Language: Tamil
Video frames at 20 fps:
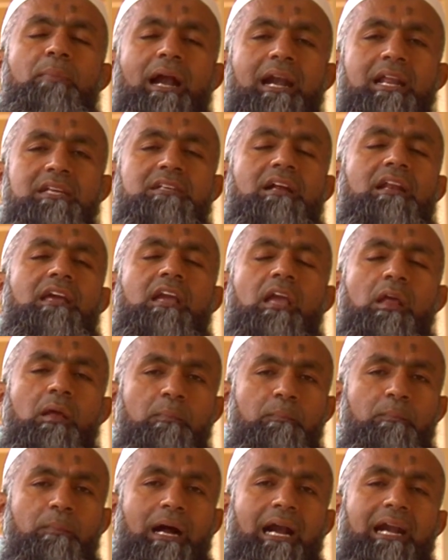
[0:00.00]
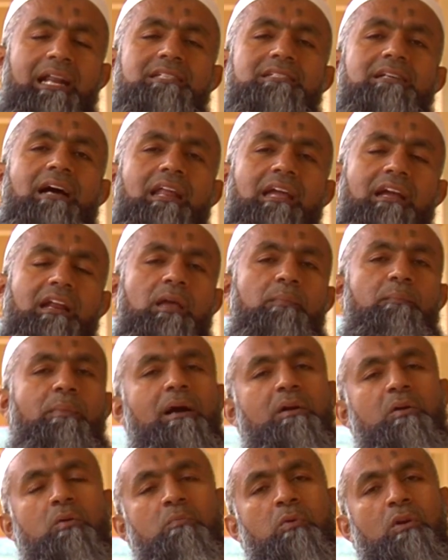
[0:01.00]
பாடசாலைகள் பாடசாலைகளை
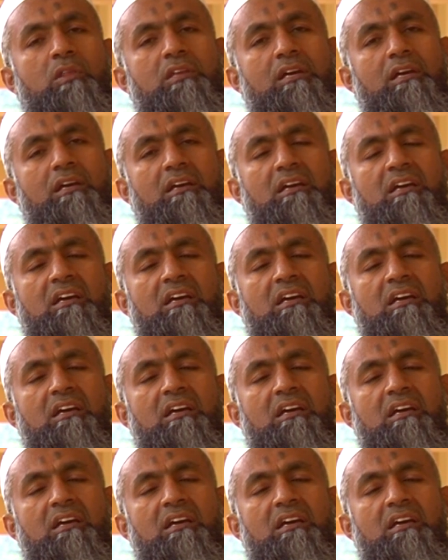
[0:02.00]
பார்க்கும் பொழுது